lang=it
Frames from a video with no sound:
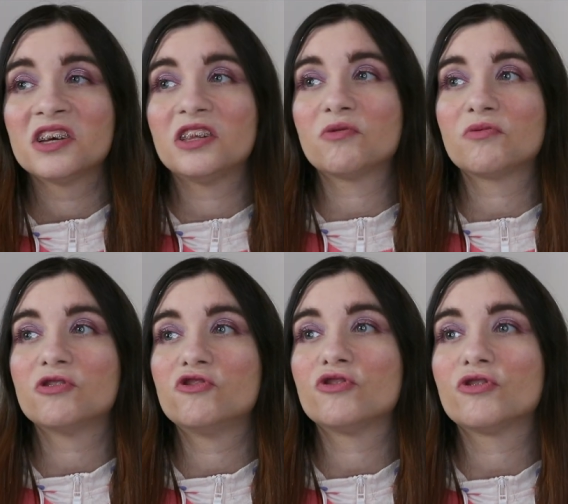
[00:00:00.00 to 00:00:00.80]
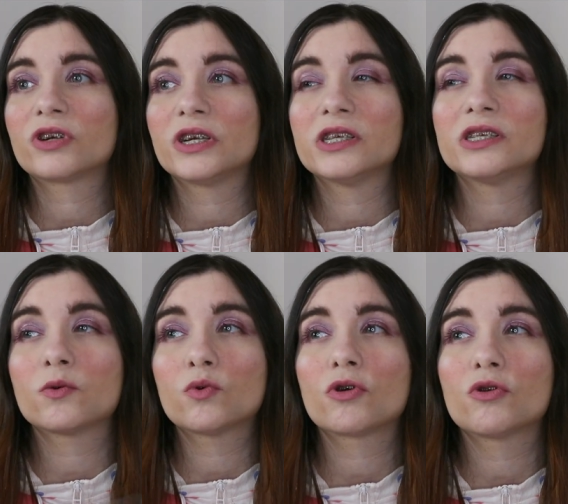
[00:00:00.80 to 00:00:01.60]
da tutti i giorni, di
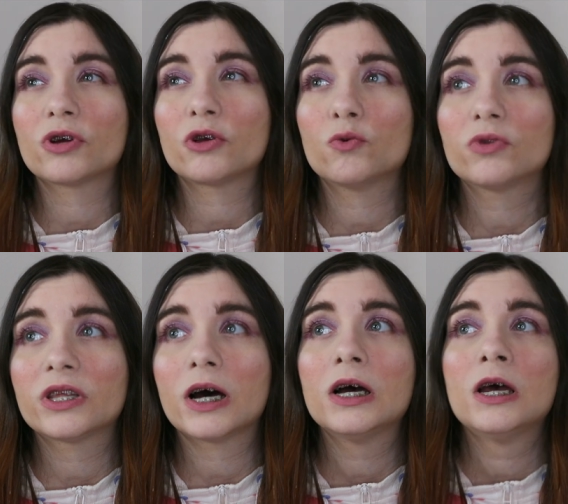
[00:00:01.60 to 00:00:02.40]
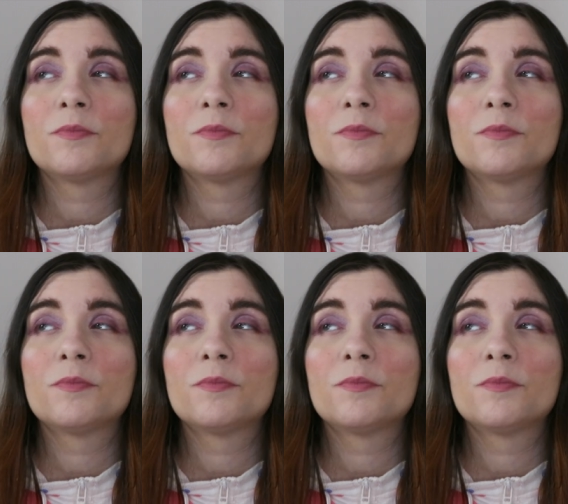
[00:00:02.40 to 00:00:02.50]
sicuro non aiuta